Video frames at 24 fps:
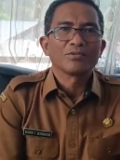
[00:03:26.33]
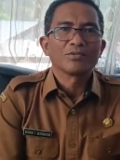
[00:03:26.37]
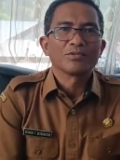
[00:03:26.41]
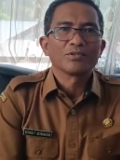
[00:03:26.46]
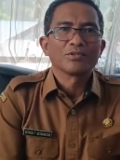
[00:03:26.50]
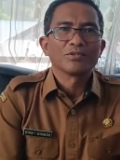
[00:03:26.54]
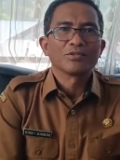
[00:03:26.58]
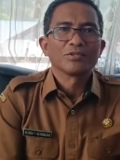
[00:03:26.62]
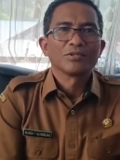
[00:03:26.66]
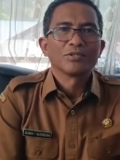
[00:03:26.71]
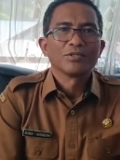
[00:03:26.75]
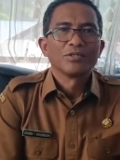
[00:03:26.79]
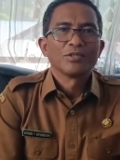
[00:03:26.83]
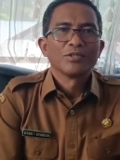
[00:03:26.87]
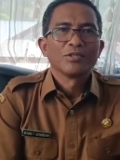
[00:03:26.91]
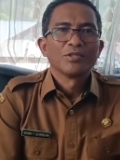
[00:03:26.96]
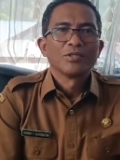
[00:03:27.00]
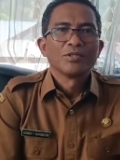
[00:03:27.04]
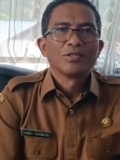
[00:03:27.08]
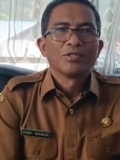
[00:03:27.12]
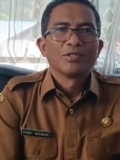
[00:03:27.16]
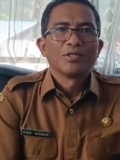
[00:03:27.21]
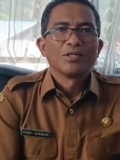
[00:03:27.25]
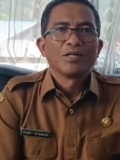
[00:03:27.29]

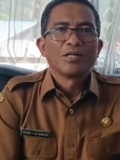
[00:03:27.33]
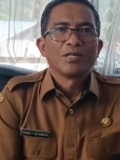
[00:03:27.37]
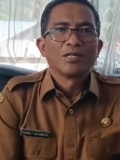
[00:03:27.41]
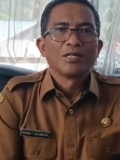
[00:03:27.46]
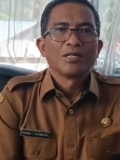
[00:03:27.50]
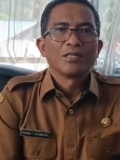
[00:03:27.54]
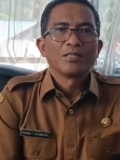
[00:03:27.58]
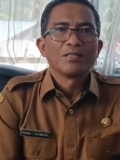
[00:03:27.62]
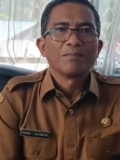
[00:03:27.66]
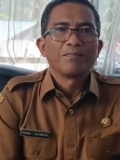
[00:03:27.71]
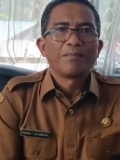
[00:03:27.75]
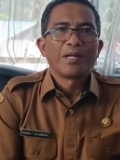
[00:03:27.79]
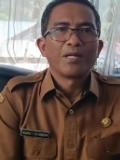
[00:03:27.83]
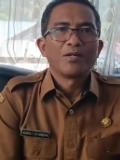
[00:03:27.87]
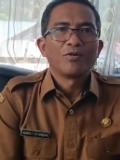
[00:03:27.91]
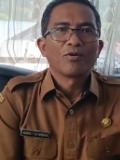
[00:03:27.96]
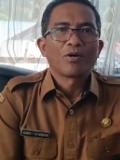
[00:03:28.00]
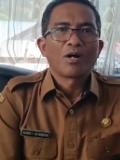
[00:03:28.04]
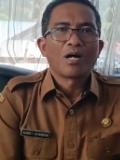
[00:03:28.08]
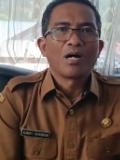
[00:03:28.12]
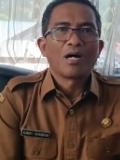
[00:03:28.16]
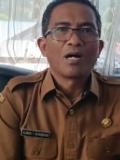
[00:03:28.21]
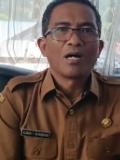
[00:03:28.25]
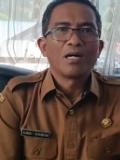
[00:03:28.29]
eh, di
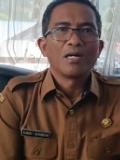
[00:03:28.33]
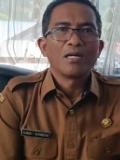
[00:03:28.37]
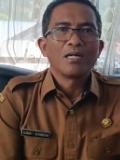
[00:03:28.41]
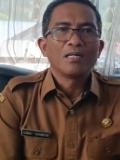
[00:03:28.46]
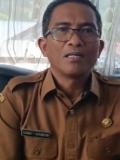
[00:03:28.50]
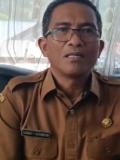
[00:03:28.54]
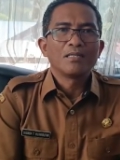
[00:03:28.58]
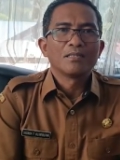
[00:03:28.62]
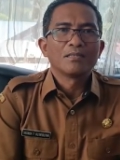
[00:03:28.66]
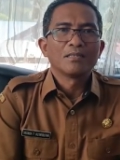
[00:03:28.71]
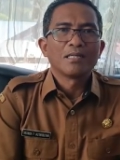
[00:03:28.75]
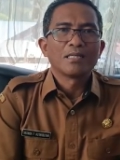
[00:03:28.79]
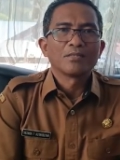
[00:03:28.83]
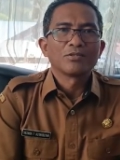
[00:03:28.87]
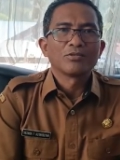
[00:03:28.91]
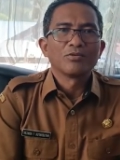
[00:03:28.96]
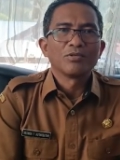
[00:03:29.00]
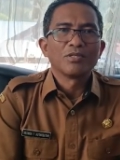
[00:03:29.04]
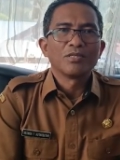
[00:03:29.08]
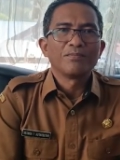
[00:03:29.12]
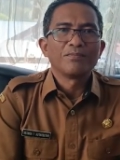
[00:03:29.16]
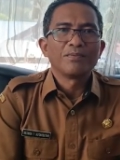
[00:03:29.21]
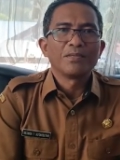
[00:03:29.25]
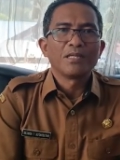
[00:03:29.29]
pedok A atau
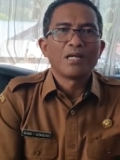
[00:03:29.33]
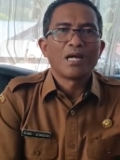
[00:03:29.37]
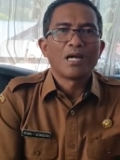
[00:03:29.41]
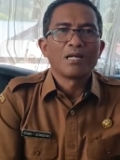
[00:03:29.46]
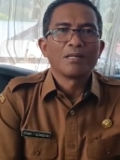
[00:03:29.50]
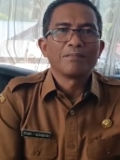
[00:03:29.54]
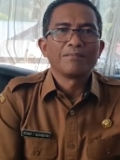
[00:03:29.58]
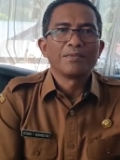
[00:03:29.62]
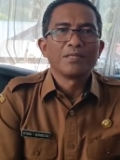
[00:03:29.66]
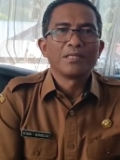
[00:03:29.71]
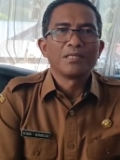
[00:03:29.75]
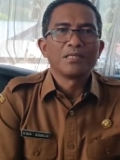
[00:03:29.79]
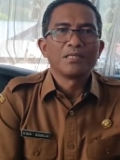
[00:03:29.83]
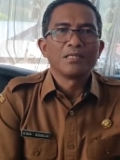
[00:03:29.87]
di PIP